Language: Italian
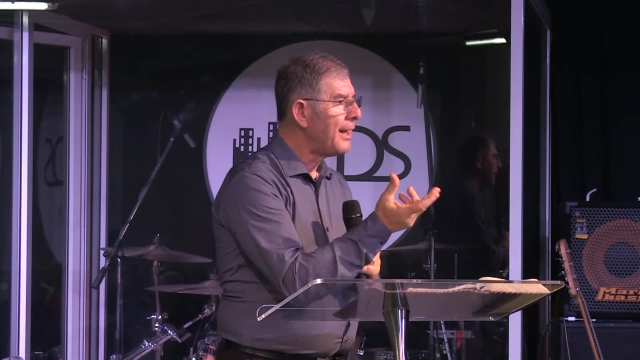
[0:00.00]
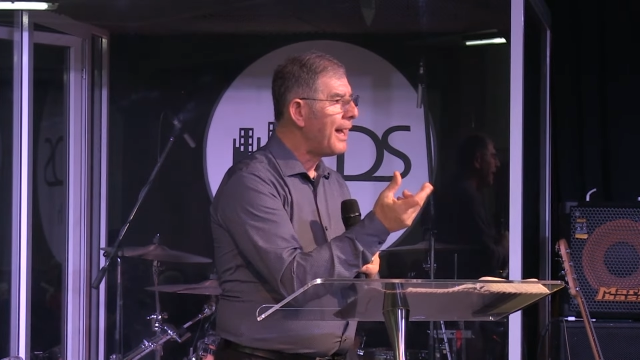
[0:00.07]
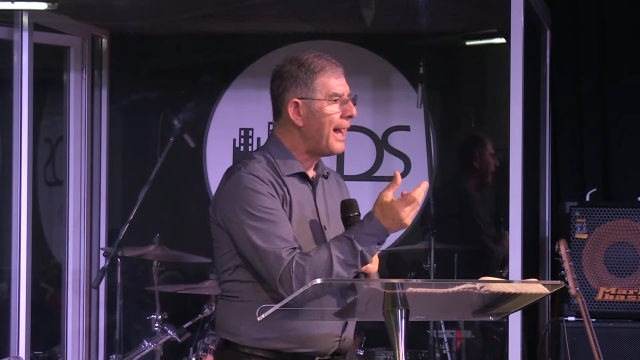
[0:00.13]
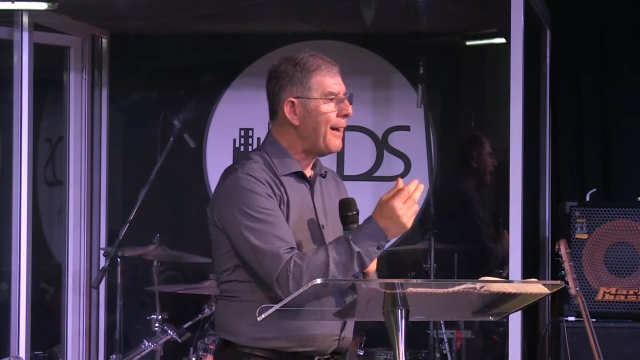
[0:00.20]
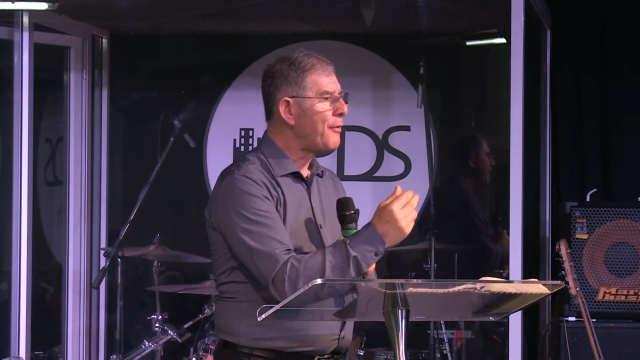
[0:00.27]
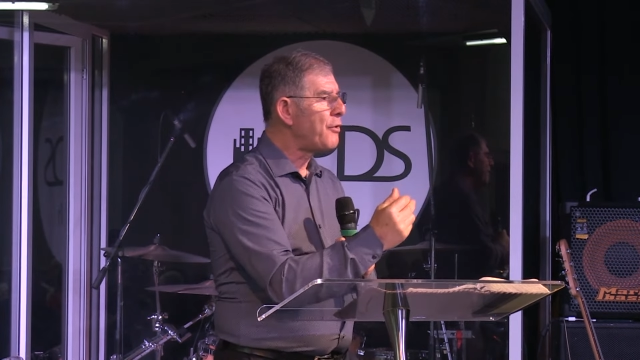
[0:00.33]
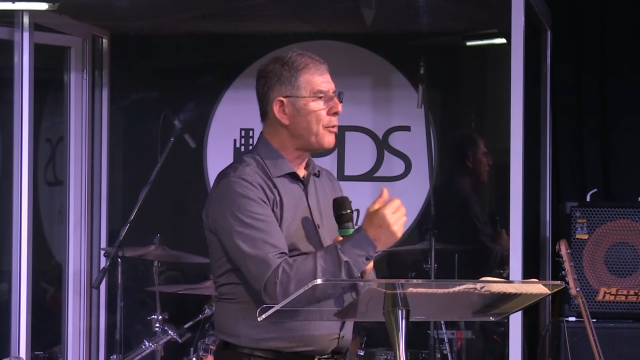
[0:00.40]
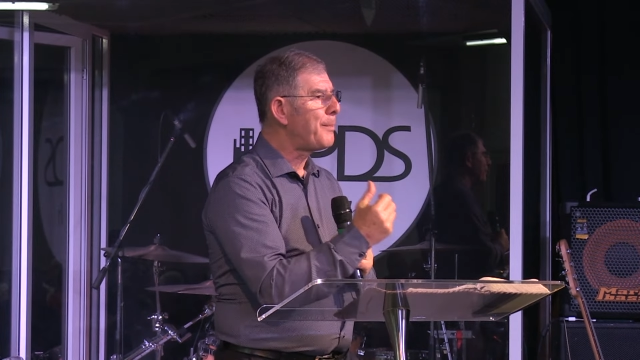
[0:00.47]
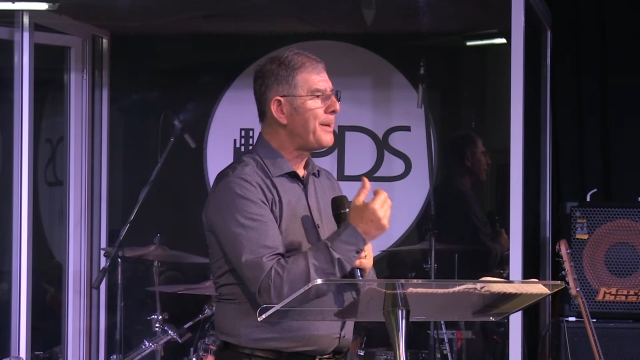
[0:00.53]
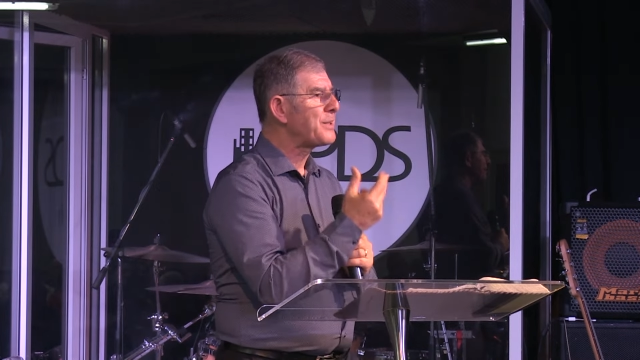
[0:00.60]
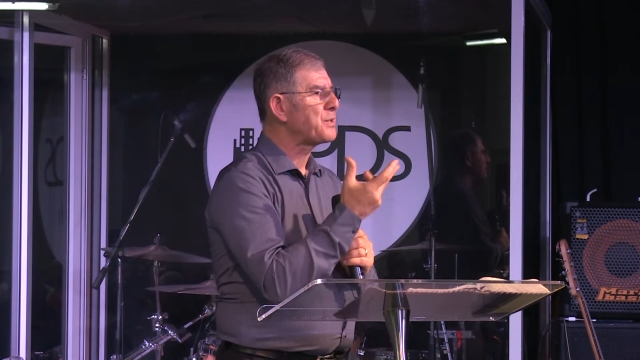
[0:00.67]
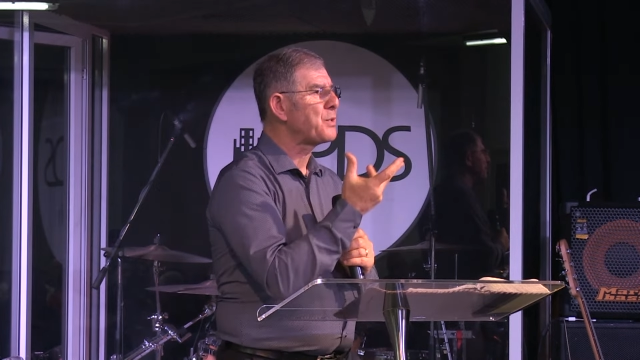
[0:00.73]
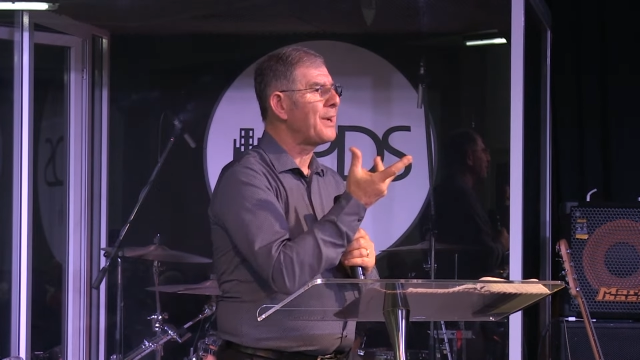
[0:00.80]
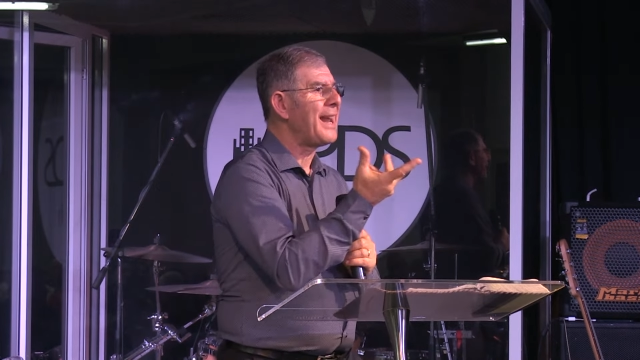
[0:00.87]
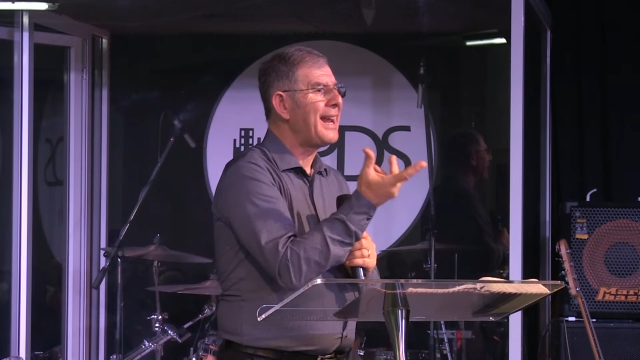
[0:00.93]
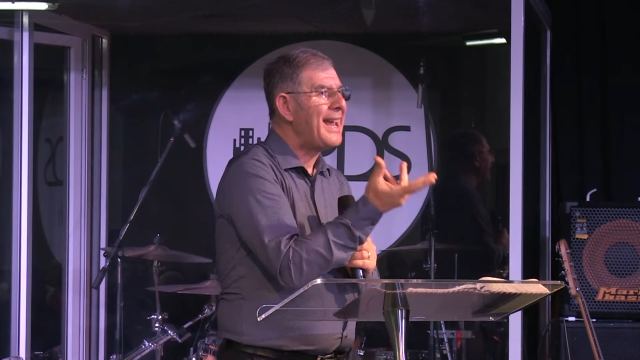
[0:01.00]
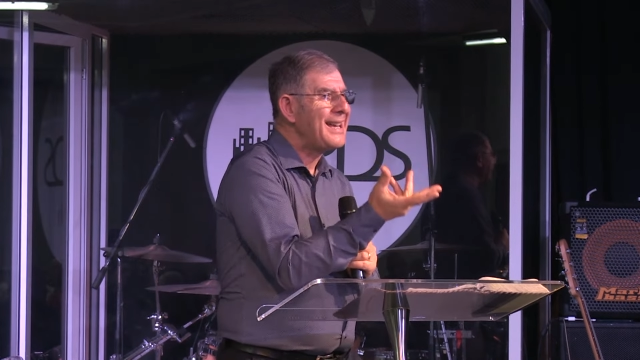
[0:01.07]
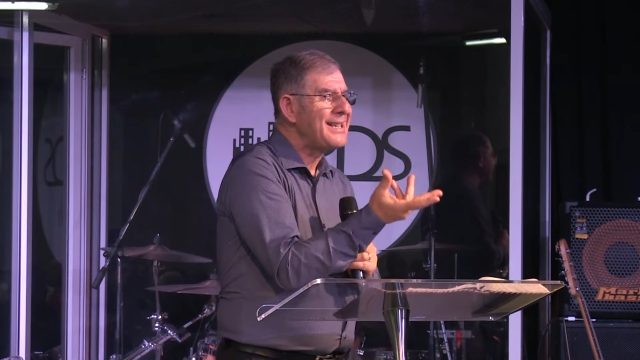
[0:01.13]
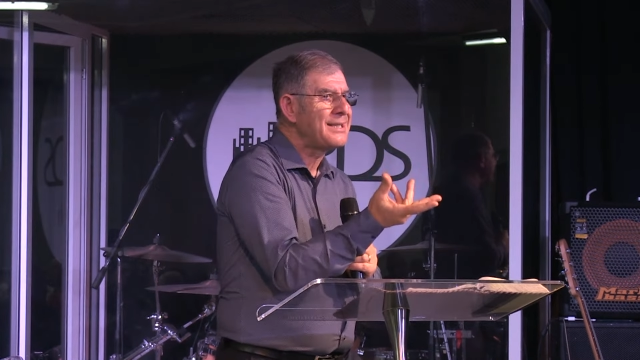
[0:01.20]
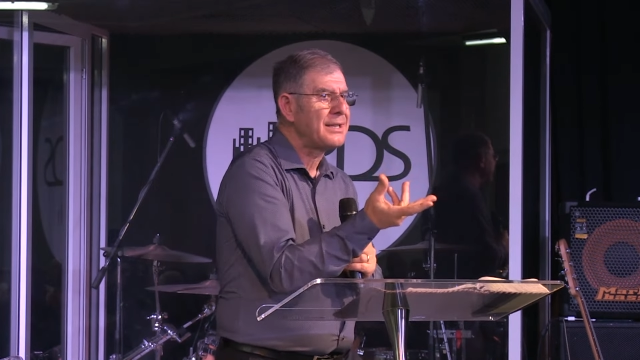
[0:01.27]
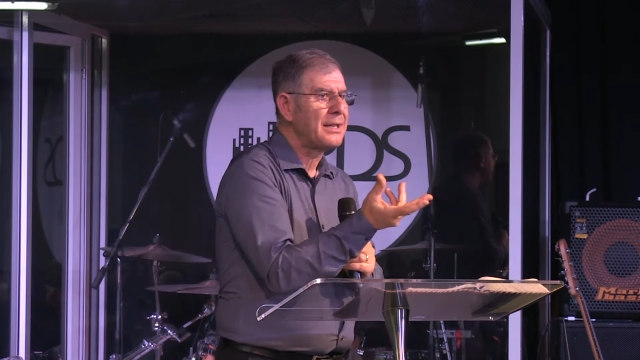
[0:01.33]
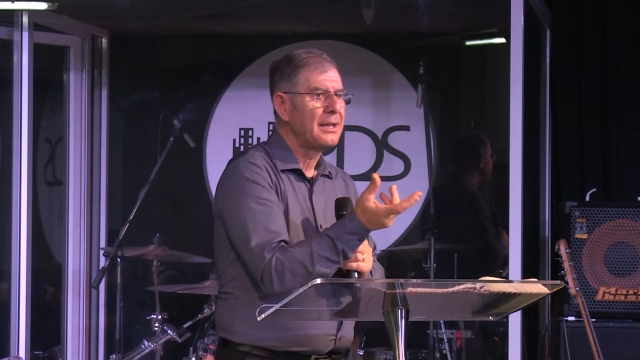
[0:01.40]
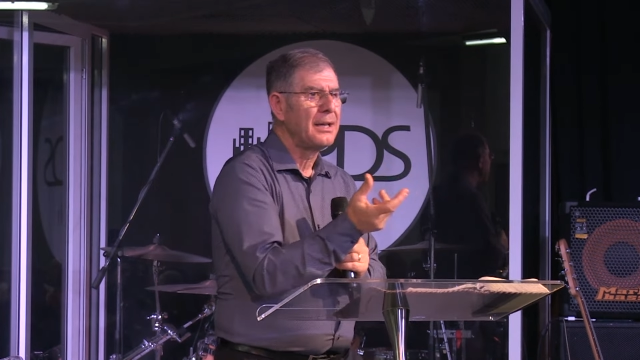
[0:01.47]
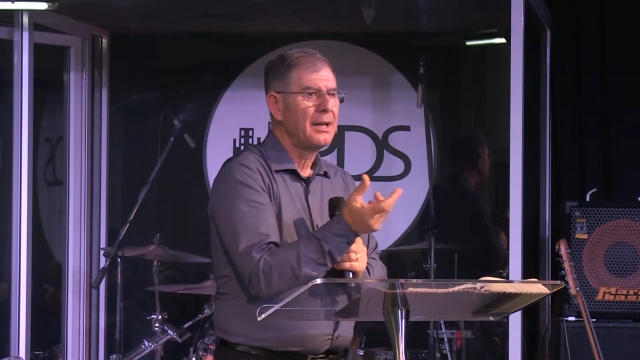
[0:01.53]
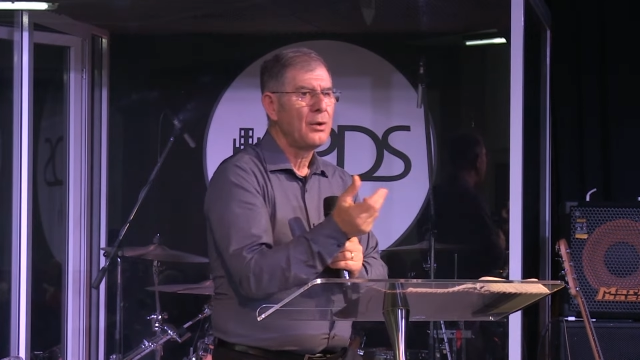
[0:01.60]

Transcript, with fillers: avevano perso la legge,